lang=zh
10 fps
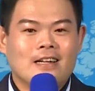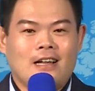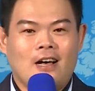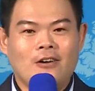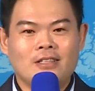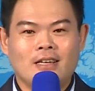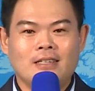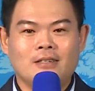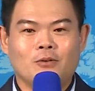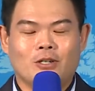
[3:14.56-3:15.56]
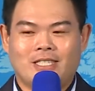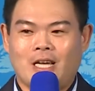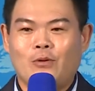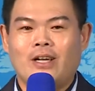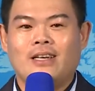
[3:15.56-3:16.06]
然后呢，我
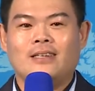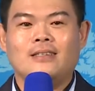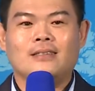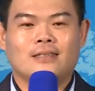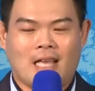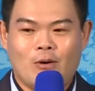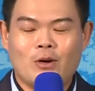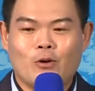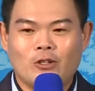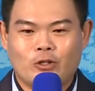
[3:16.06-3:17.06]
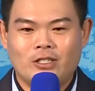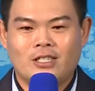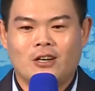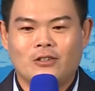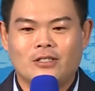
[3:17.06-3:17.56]
成为台湾冠军
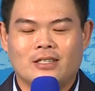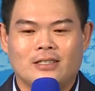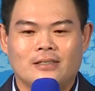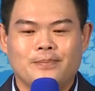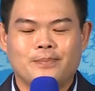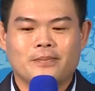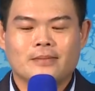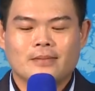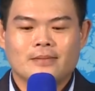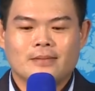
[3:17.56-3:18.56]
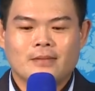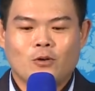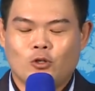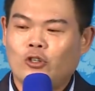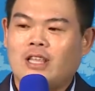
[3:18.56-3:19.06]
之后呢，
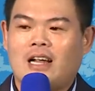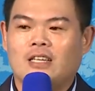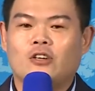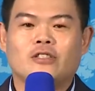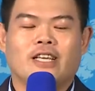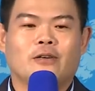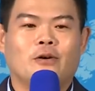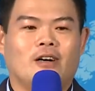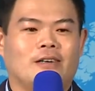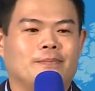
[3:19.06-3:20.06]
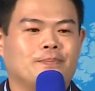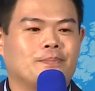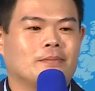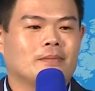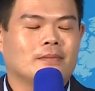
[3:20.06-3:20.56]
我就打了一通电话，
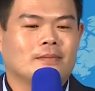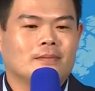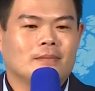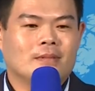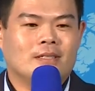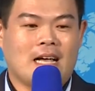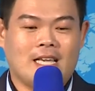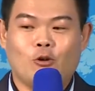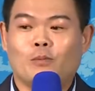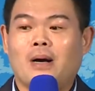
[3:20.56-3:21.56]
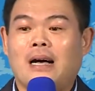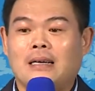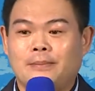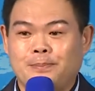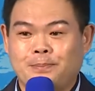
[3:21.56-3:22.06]
打给我
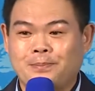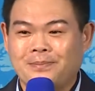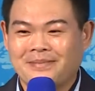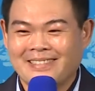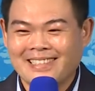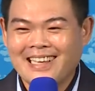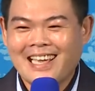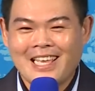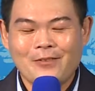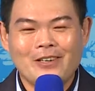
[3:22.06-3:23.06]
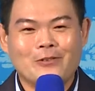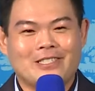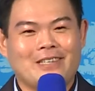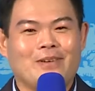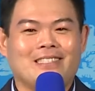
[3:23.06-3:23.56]
妈，因为我
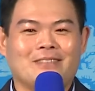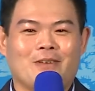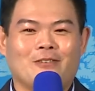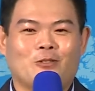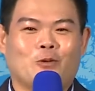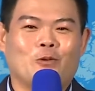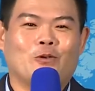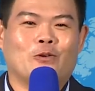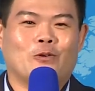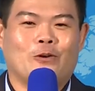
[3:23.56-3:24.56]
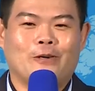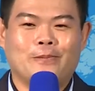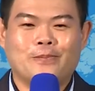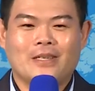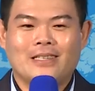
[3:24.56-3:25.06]
这辈子没有出过国。
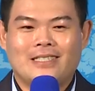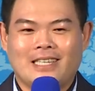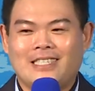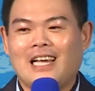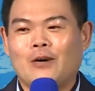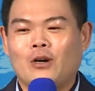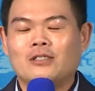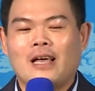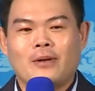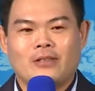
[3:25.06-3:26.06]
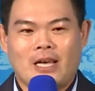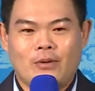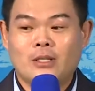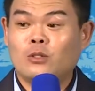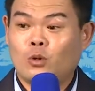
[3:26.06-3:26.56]
接下来我要代表台
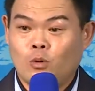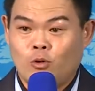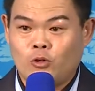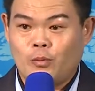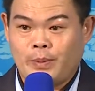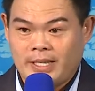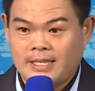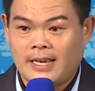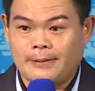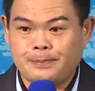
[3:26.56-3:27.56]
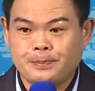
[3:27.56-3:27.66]
湾出国去比赛，